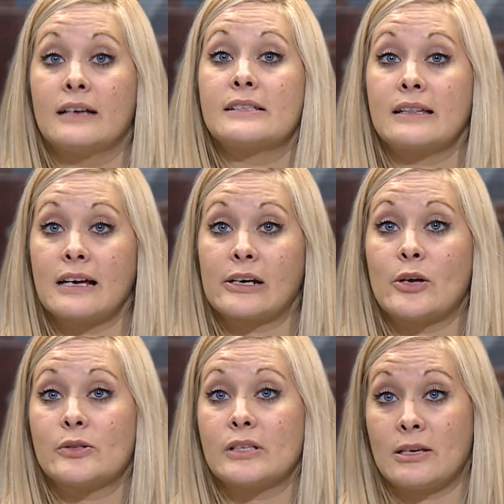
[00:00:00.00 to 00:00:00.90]
Santa
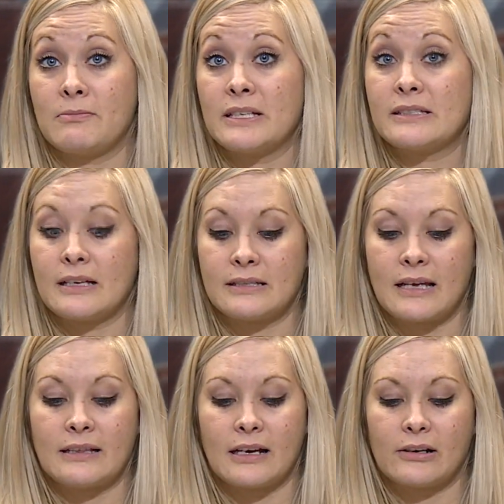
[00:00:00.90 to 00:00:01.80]
Claus y Miss
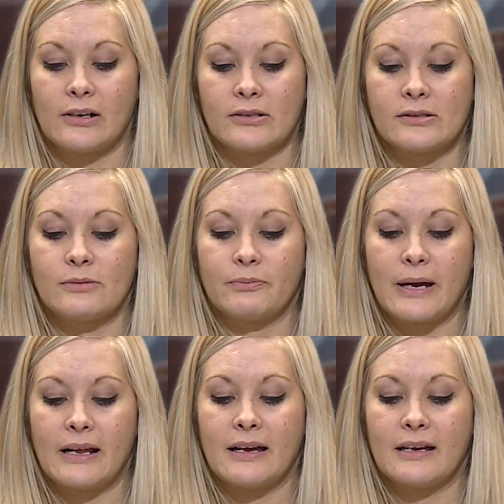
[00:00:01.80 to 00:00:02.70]
Santa Claus
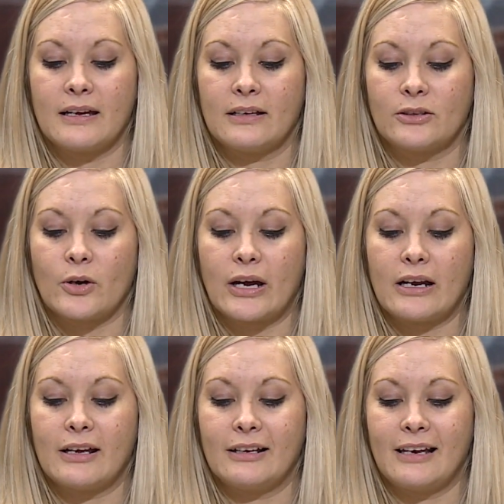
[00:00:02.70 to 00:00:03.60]
para
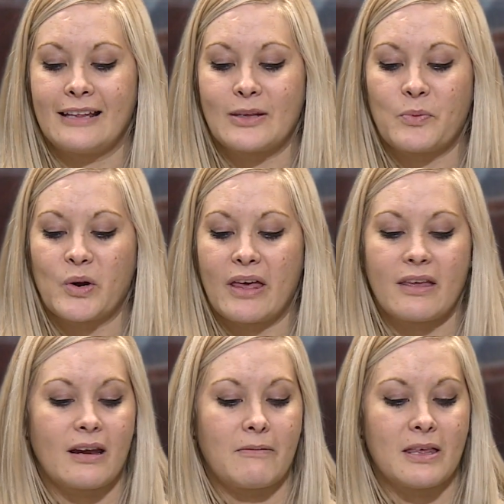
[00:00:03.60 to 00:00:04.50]
tocar la
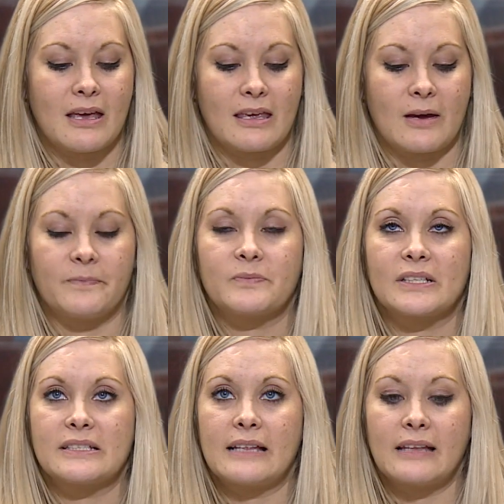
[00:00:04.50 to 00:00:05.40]
temporada navideña.
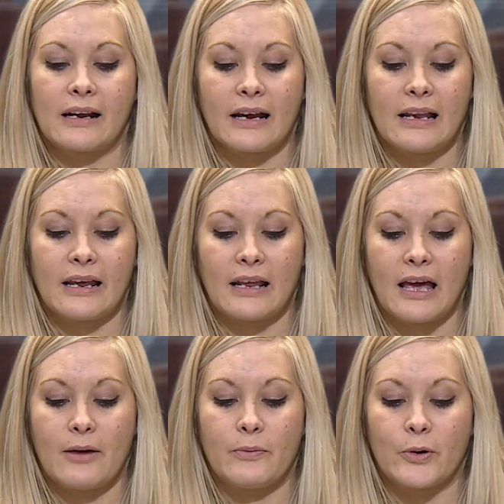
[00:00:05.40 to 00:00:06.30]
Santa
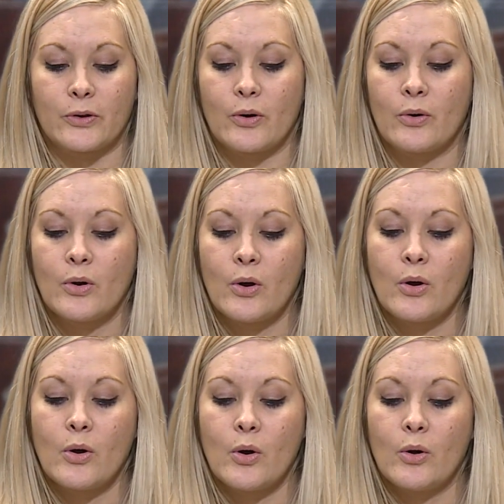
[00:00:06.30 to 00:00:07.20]
regalará a bordo
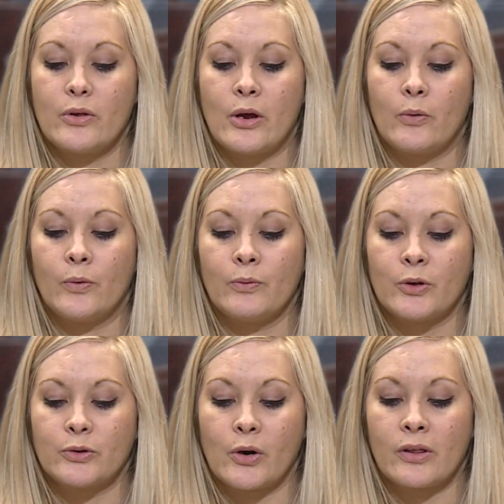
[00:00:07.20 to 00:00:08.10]
de un
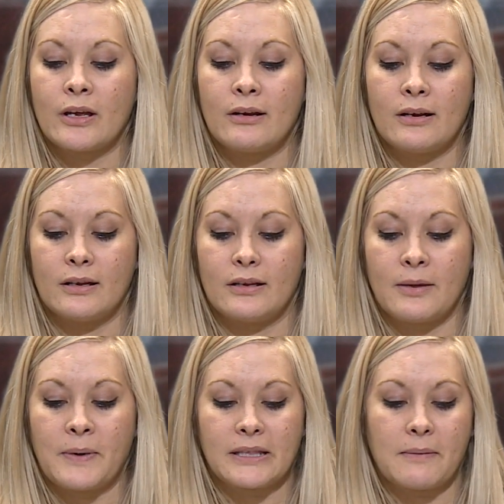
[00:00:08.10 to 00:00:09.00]
motor del
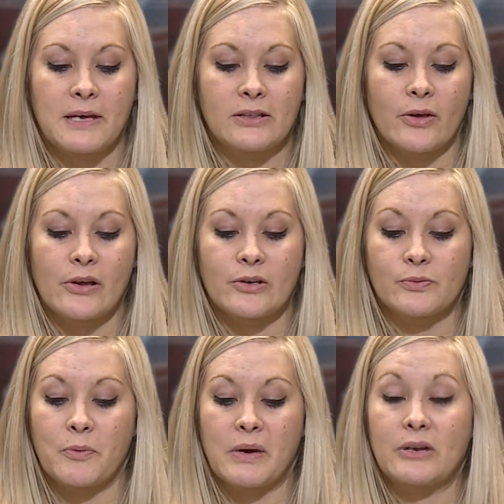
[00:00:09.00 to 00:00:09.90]
Departamento de los
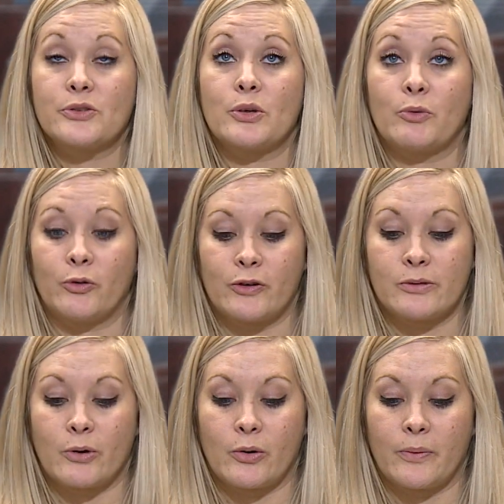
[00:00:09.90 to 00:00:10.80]
Bomberos de
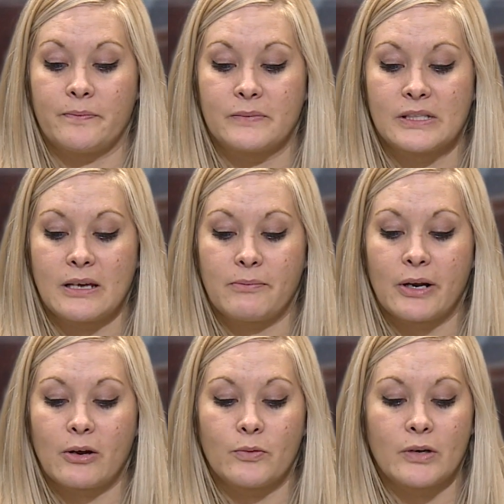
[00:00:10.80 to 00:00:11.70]
Murfreesboro,
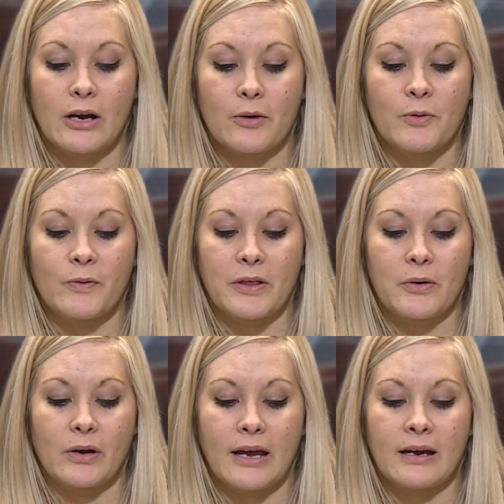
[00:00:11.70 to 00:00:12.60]
siempre con una
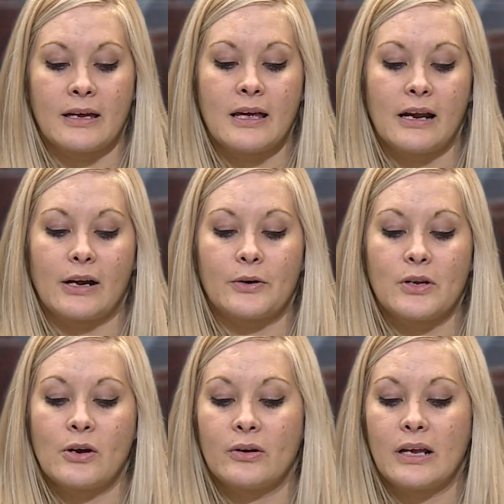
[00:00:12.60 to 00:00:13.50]
conmovedora
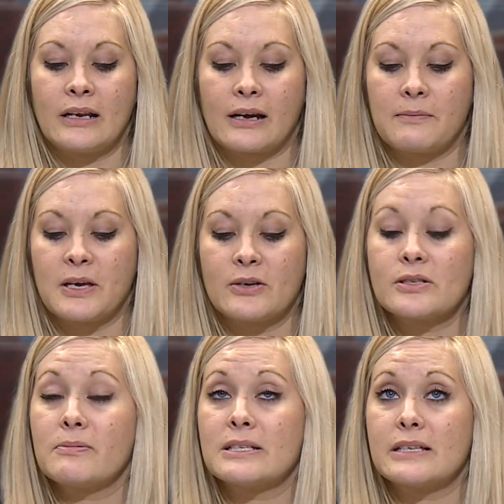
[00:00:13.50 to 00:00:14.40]
reunión entre
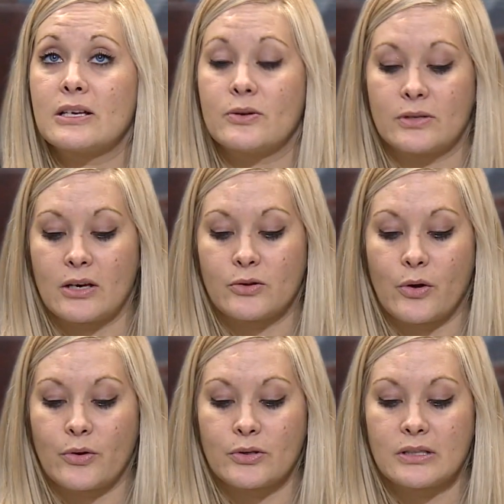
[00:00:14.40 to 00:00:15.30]
amigos y vecinos que
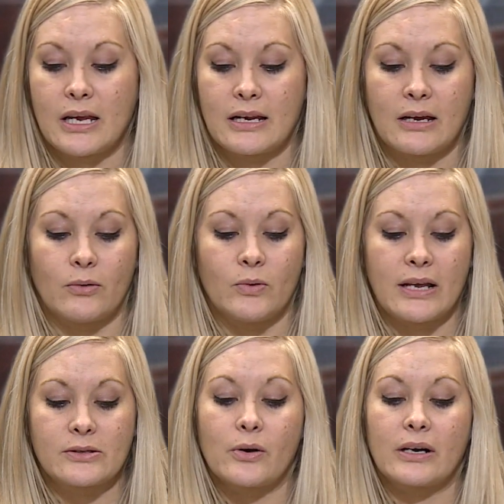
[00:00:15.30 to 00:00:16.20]
todos tienen
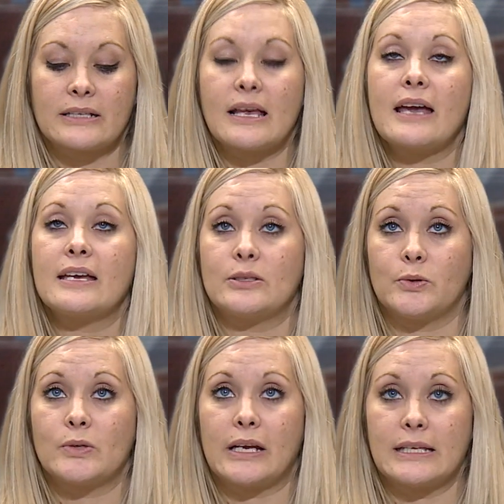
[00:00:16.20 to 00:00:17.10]
una sonrisa en
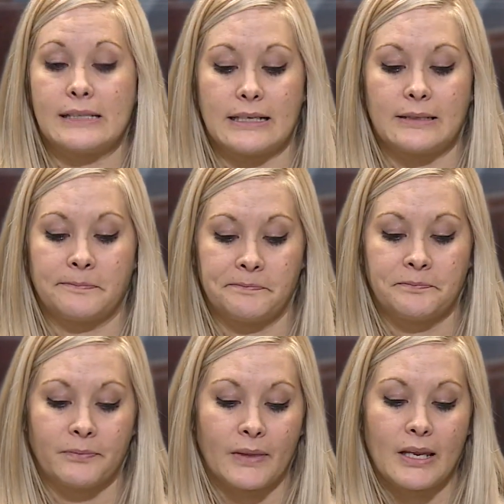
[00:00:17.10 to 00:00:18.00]
sus caritas.
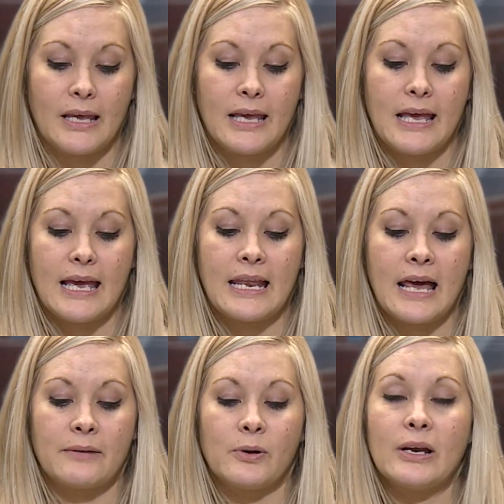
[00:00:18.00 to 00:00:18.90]
El
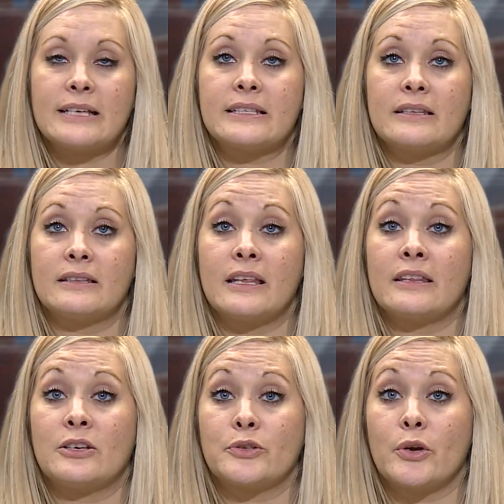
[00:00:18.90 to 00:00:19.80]
árbol es de
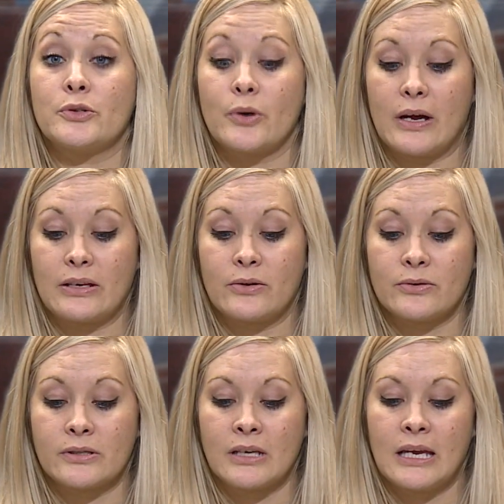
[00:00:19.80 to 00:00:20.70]
18
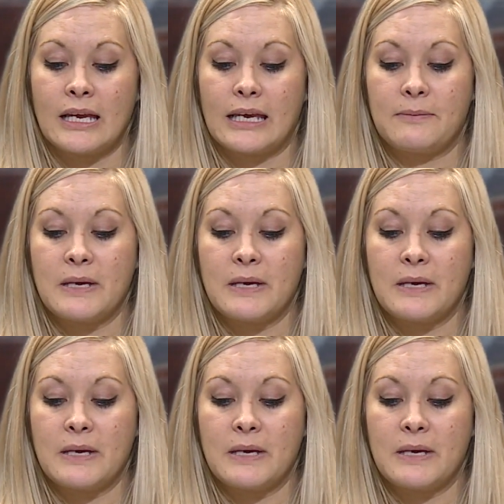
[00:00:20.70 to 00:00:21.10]
años, que